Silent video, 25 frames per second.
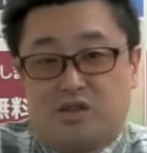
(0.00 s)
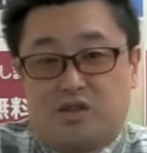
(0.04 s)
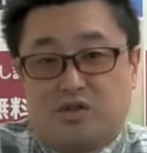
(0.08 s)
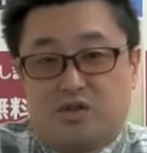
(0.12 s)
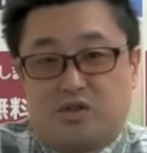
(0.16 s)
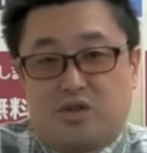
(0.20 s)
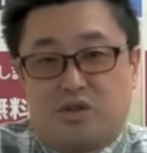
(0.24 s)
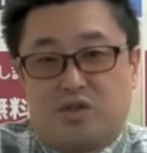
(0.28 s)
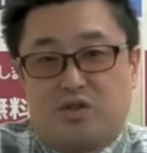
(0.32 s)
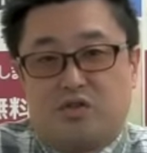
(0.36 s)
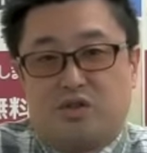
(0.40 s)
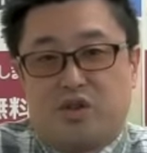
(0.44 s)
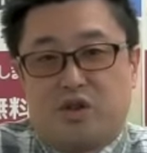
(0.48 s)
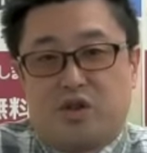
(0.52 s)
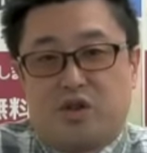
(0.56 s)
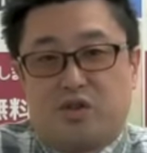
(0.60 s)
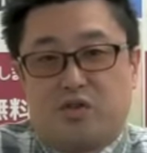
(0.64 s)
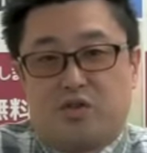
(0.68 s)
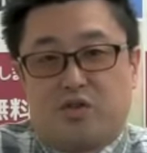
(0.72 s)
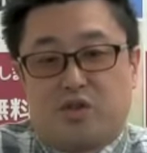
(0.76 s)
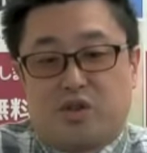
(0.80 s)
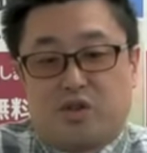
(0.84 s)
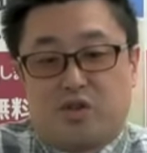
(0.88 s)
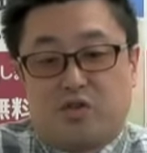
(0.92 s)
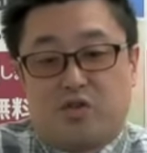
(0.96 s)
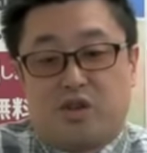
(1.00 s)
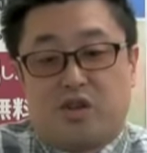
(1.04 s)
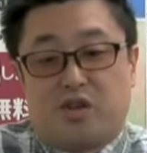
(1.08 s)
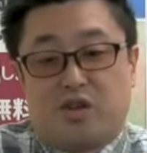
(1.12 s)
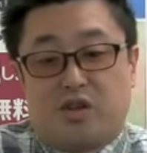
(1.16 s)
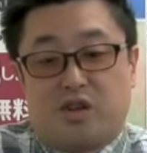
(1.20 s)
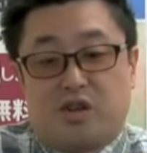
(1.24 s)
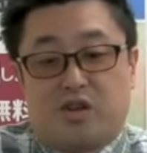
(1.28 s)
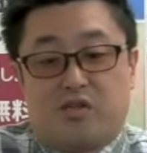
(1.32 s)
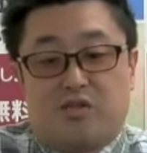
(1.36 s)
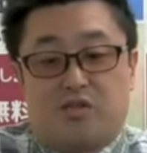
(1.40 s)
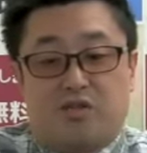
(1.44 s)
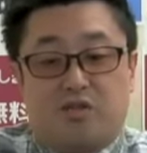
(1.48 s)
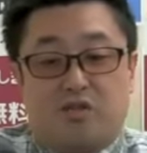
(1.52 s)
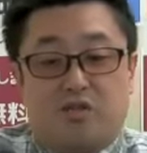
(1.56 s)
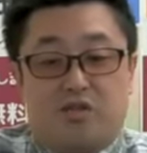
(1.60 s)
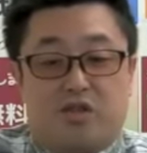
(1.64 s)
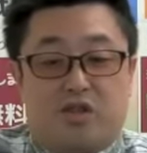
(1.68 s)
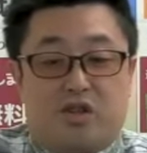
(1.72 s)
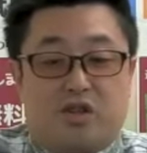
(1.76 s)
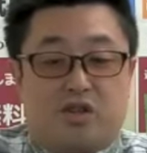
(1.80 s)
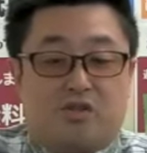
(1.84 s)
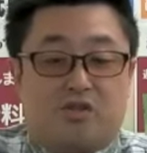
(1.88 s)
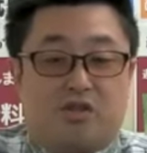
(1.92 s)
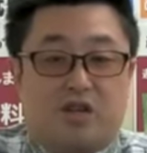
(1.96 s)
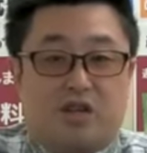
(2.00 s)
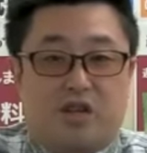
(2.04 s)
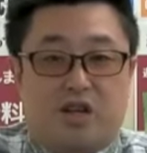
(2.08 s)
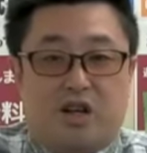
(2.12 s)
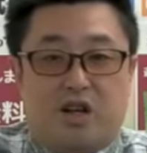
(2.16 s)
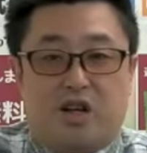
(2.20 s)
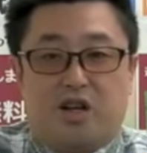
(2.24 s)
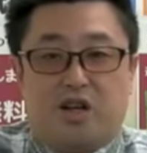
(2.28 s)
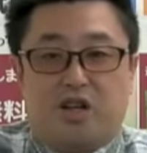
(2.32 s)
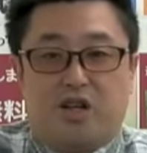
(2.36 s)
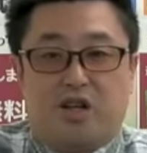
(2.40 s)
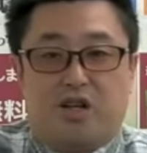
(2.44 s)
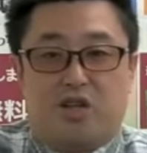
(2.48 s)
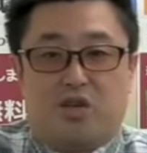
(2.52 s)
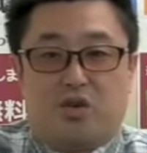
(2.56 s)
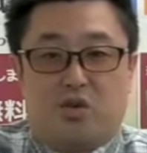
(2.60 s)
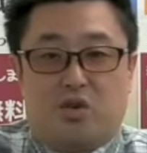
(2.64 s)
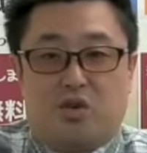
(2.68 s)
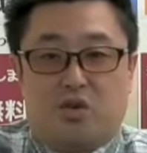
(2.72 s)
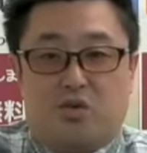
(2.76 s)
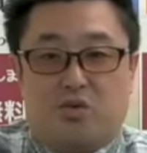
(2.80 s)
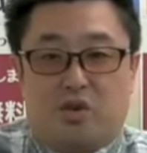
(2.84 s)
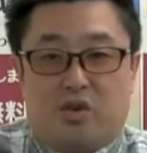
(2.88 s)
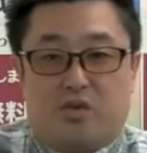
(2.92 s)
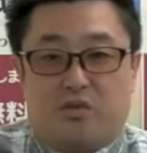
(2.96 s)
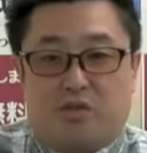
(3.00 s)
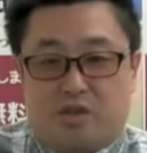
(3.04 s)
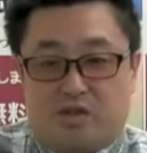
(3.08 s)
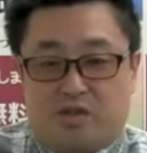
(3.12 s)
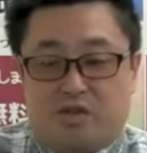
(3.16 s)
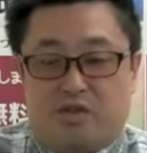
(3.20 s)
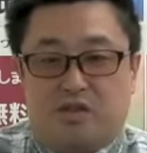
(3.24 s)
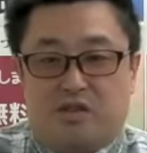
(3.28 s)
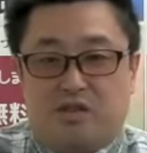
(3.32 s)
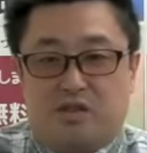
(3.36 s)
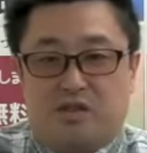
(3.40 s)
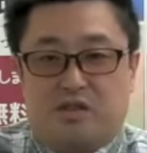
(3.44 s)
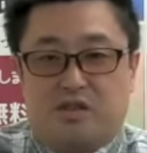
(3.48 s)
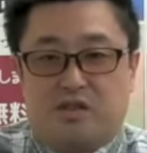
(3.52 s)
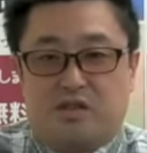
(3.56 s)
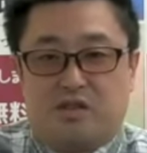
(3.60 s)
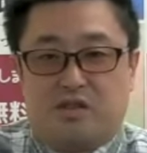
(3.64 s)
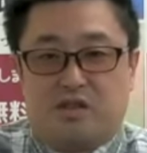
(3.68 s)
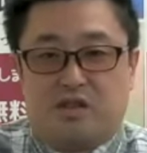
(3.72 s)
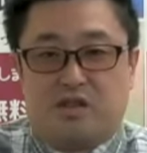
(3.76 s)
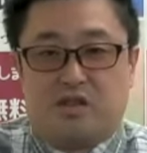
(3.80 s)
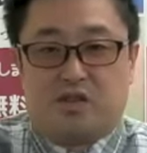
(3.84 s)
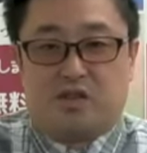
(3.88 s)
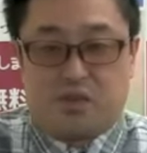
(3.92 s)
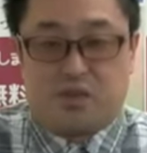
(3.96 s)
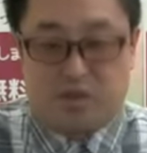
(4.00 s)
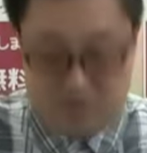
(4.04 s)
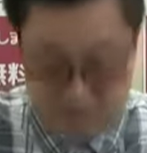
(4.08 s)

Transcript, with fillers: 非常に具合の良さそうだったフロンティアクイーンがいいと思います以上